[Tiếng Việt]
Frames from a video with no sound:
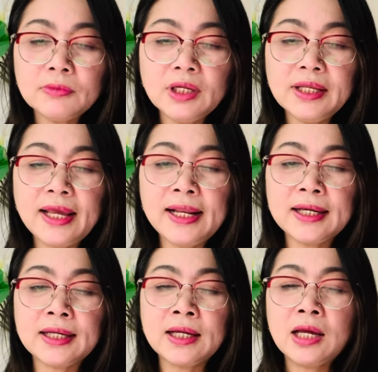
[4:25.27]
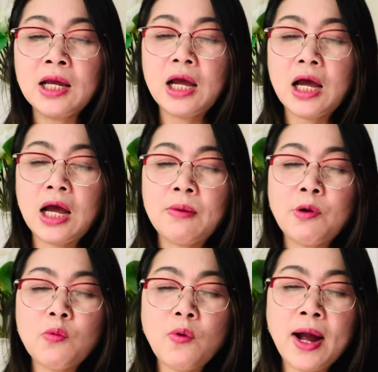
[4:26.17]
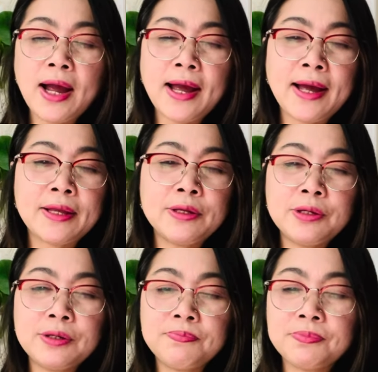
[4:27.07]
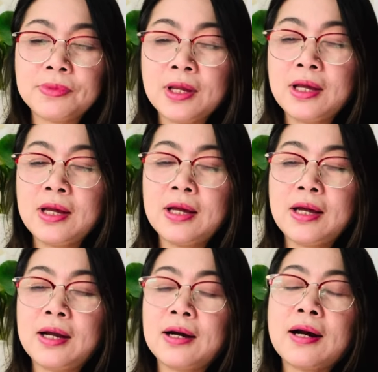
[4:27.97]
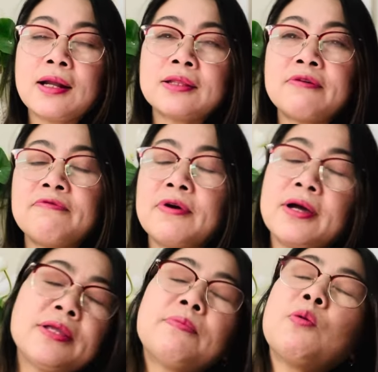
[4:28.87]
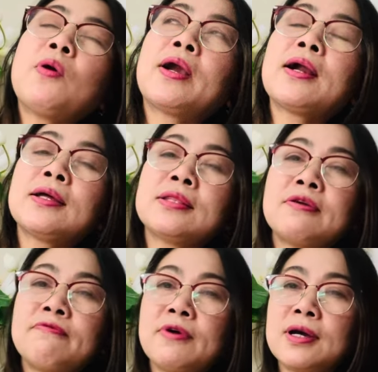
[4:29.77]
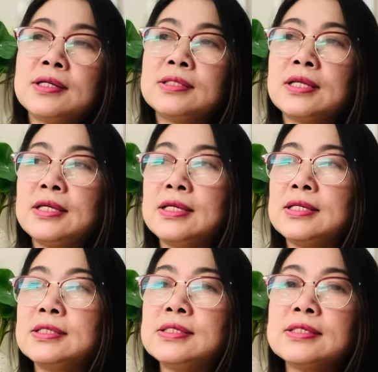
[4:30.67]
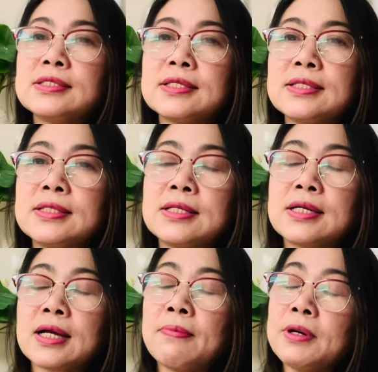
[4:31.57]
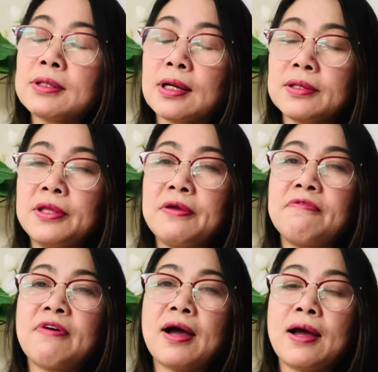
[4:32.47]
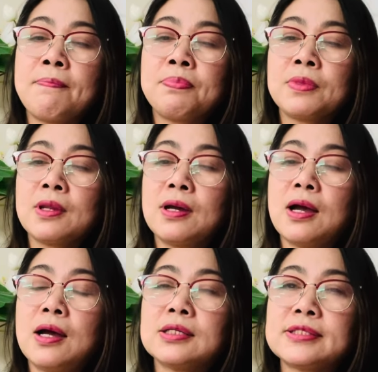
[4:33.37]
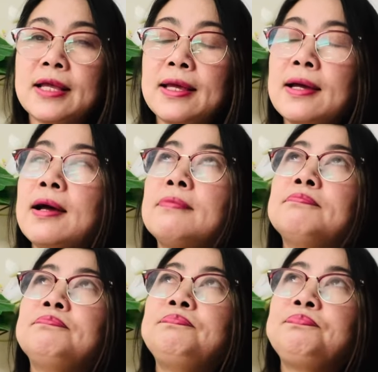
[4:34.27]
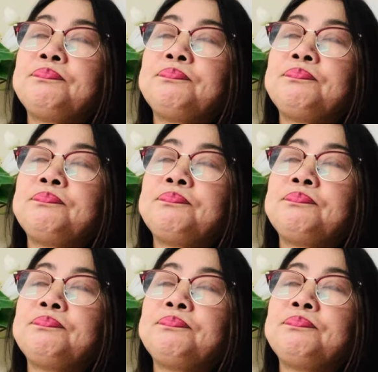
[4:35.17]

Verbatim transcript: thì đây là à, món quà um, à, rất là tuyệt vời những món quà rất là tuyệt vời thì hương xin cảm ơn thật nhiều và à, sẽ um,